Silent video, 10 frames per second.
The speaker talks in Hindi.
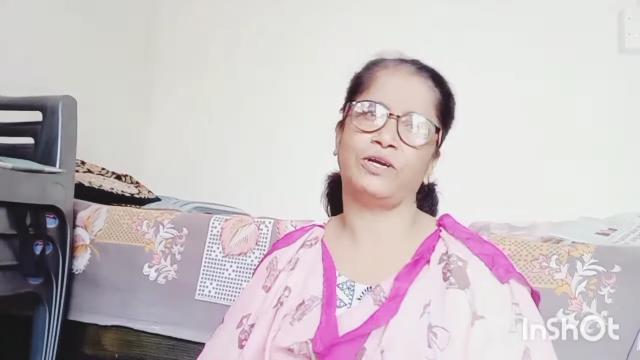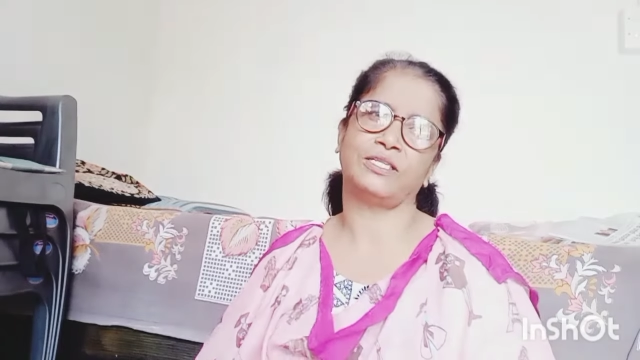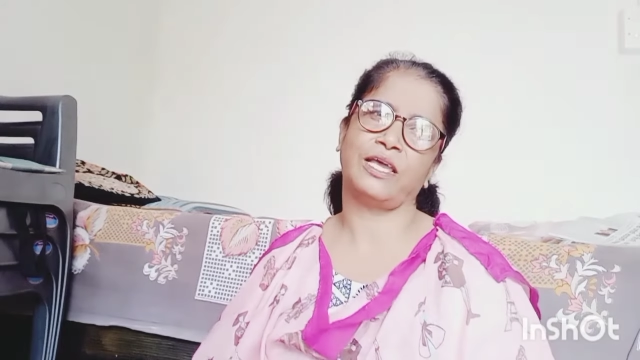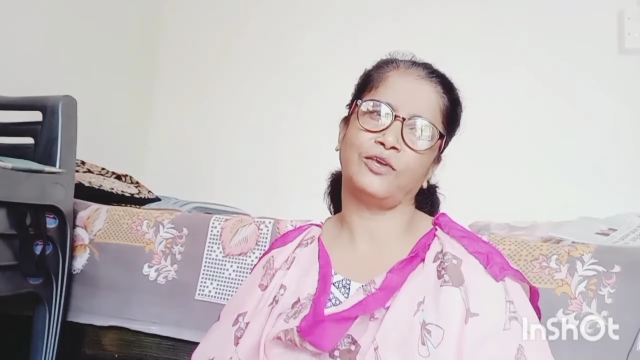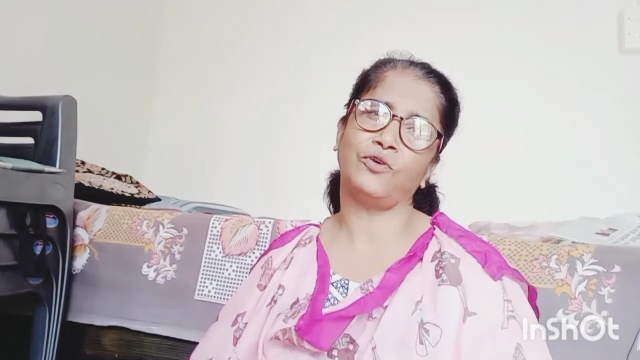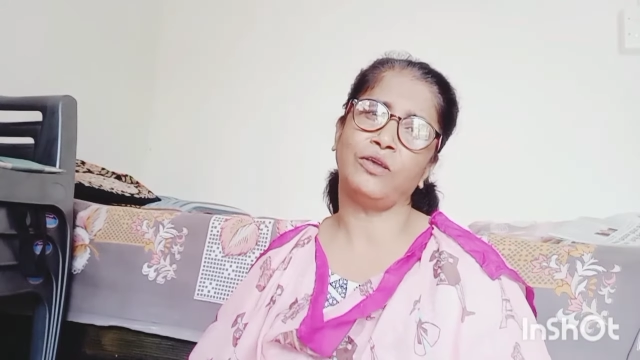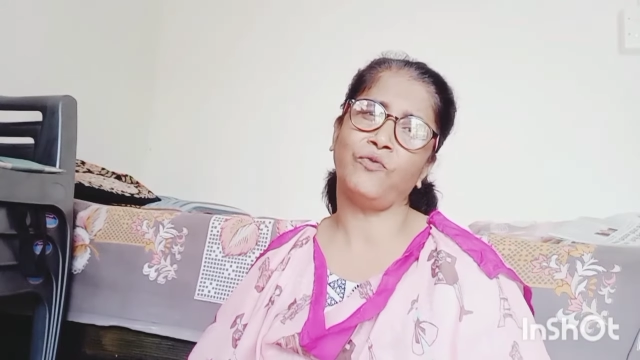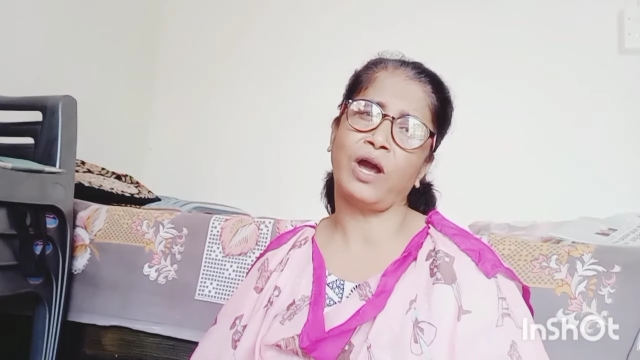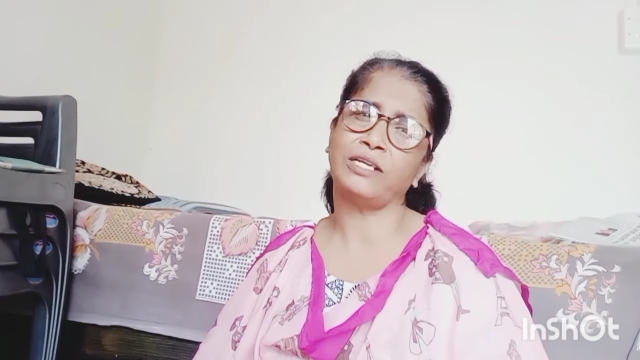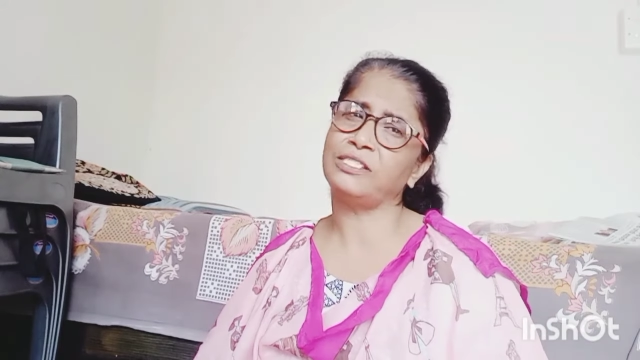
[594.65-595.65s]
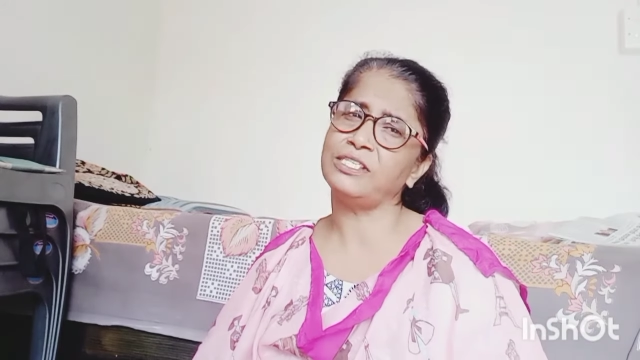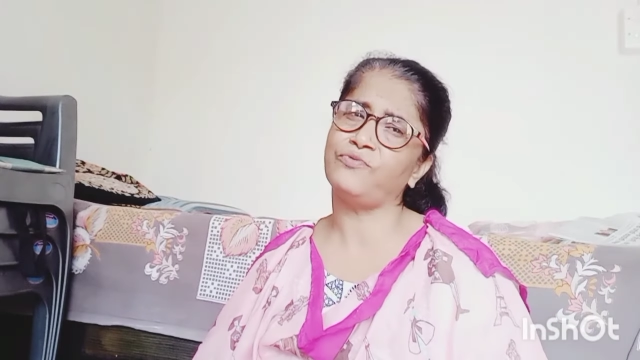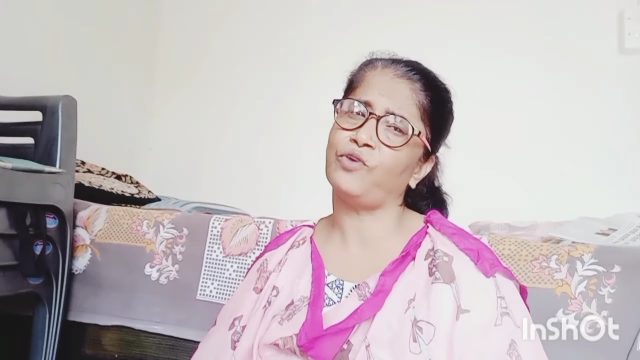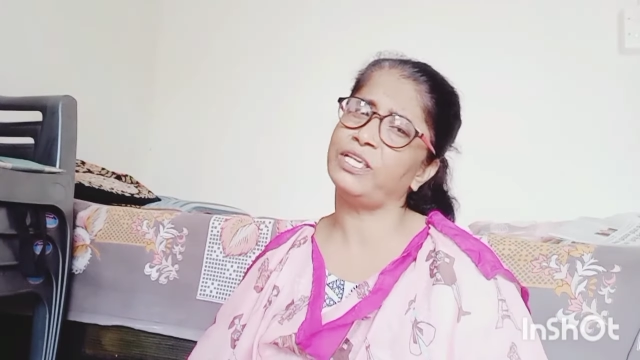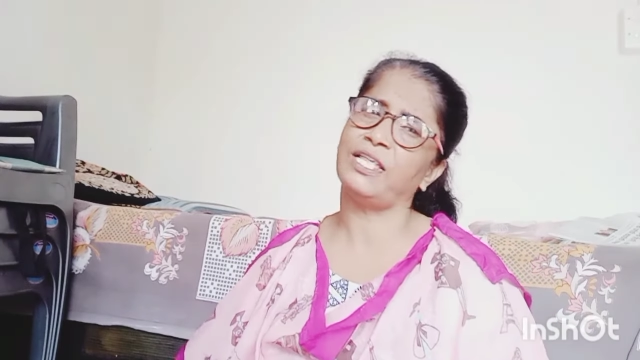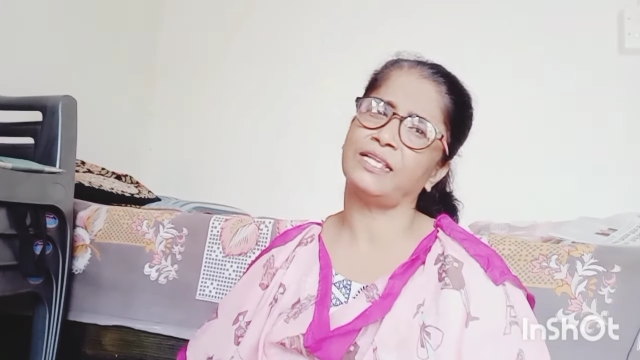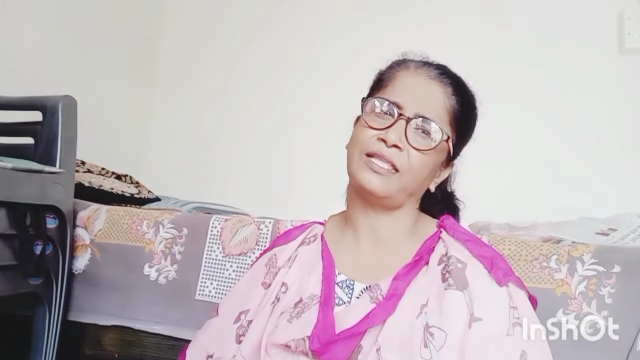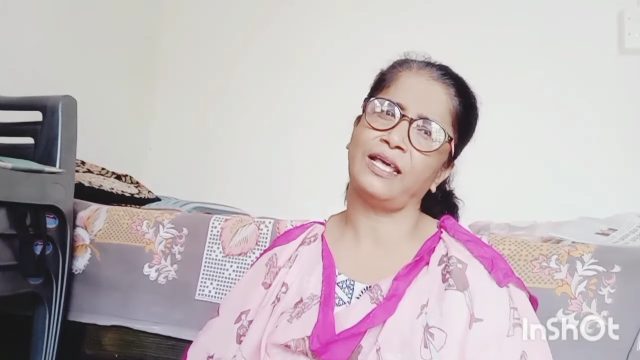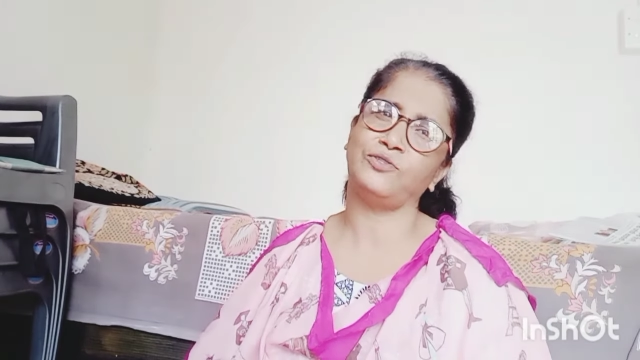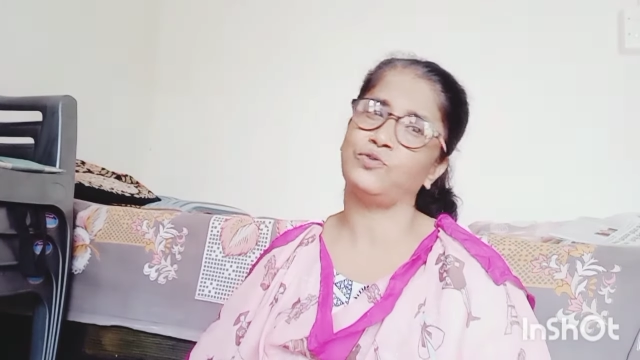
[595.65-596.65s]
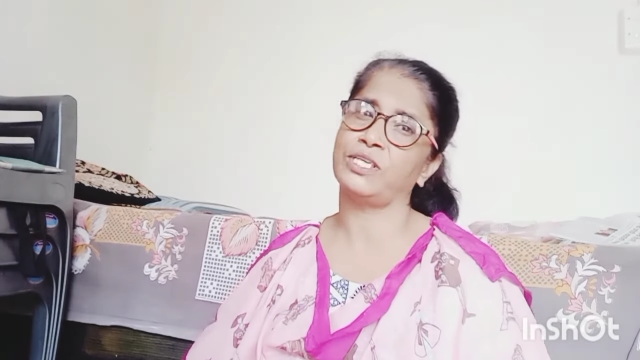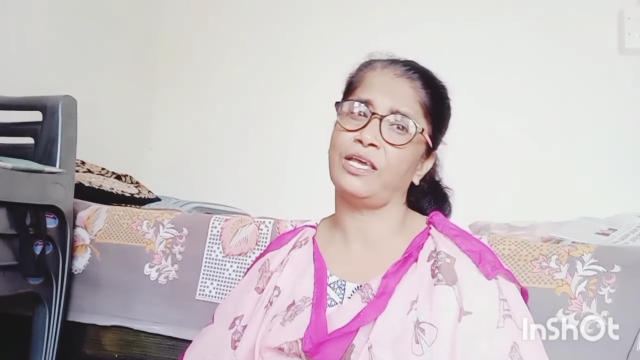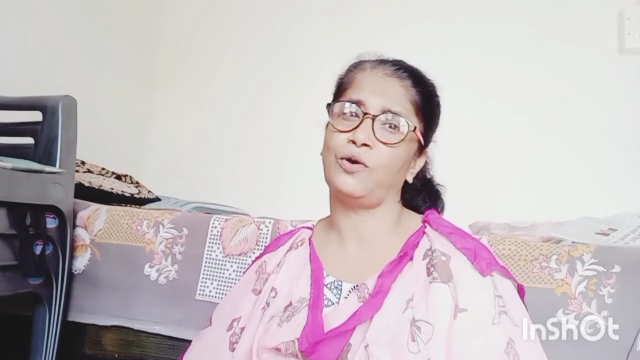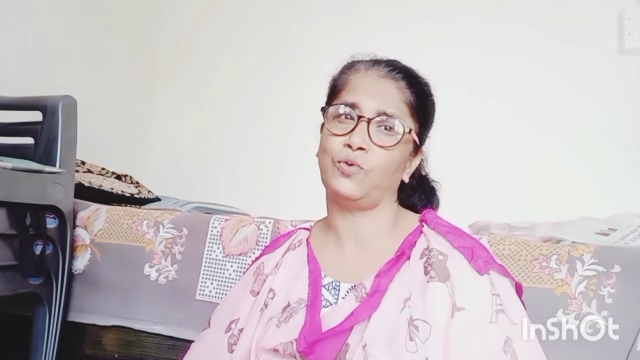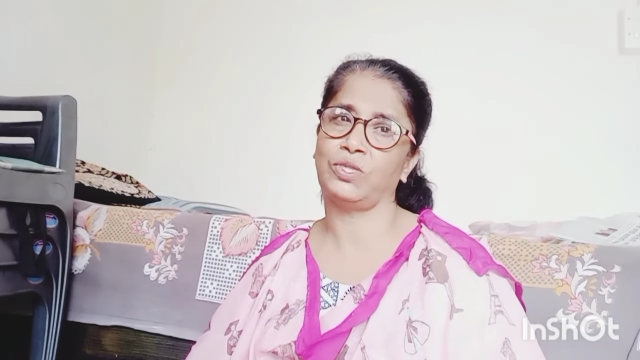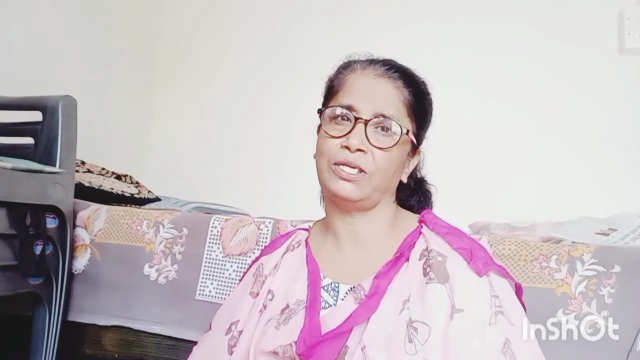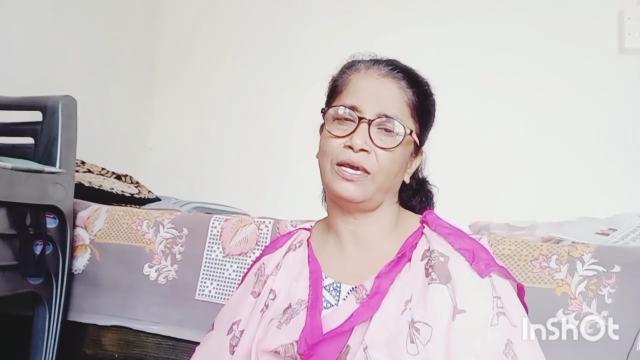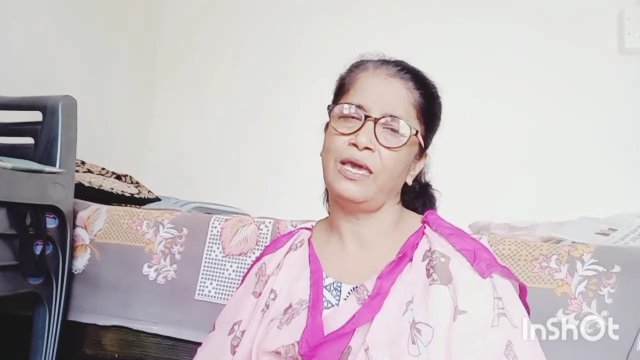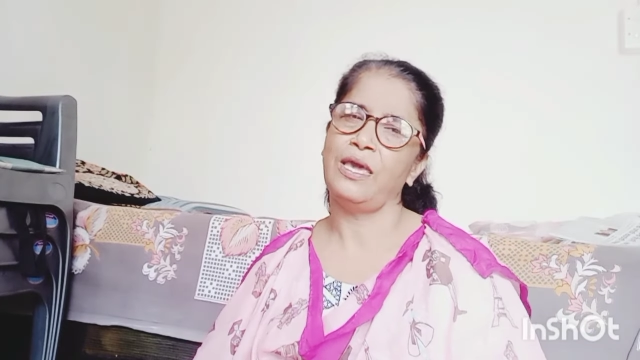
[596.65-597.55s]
करता है क्योंकि वो हर चीज़ वही देखता है जो उसके यहाँ होती है